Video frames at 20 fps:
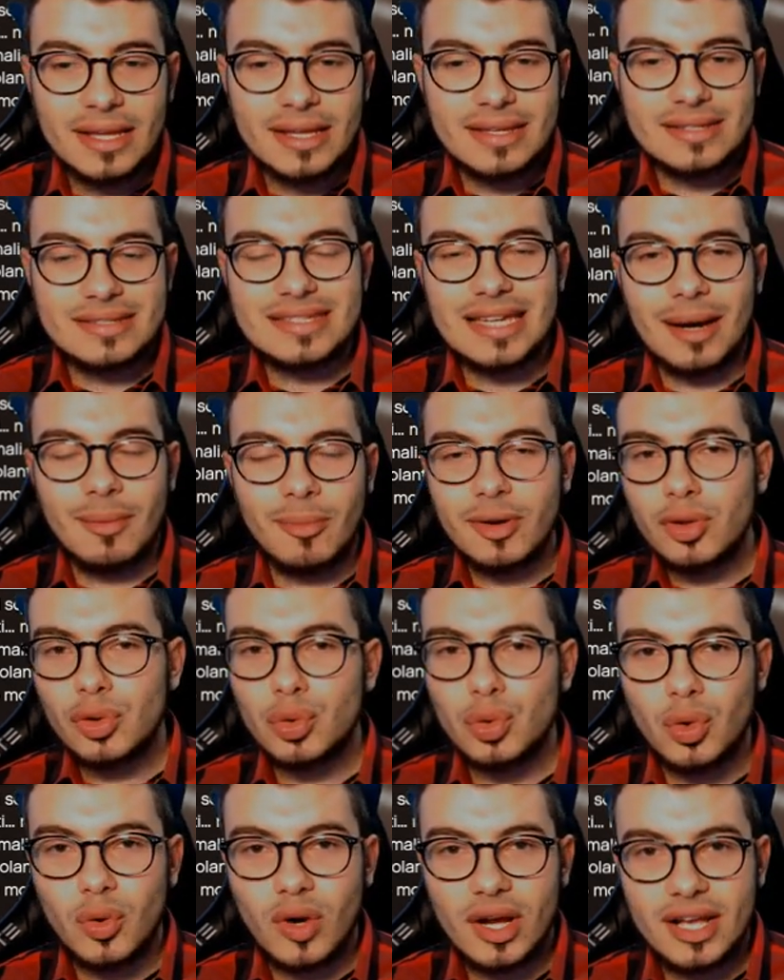siamo in
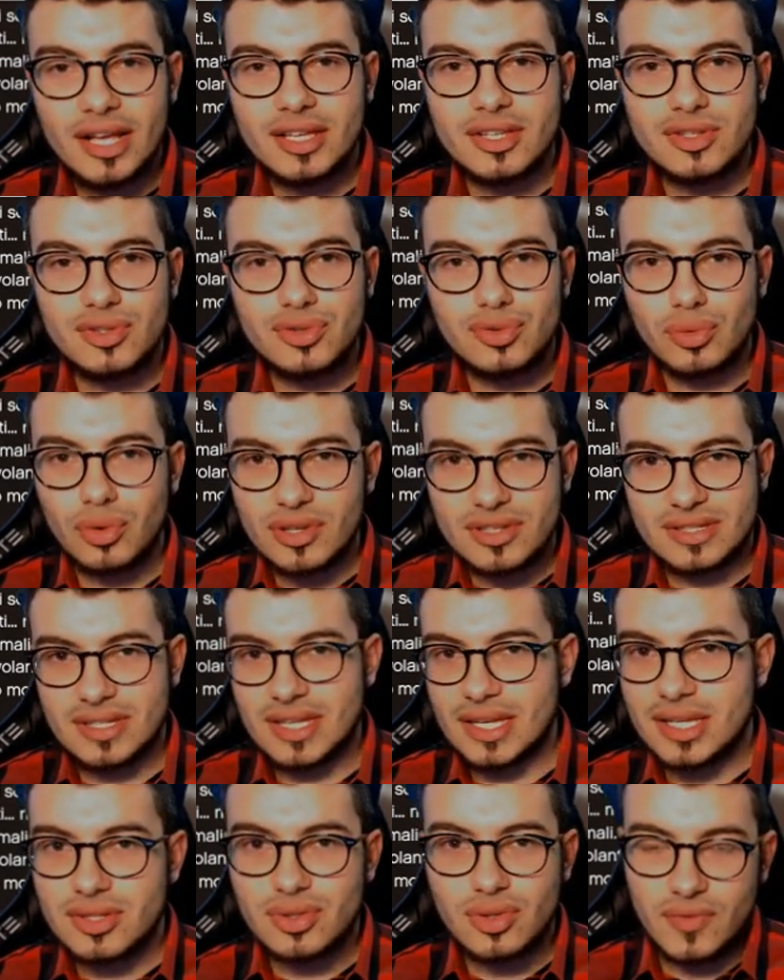due sullo
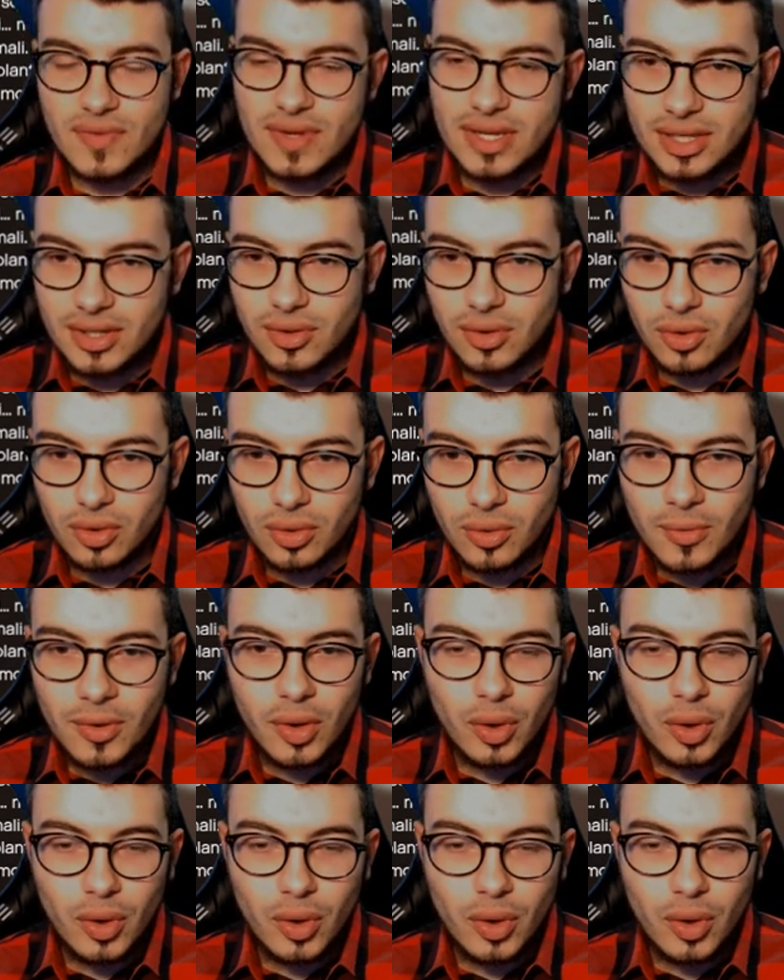stesso veicolo.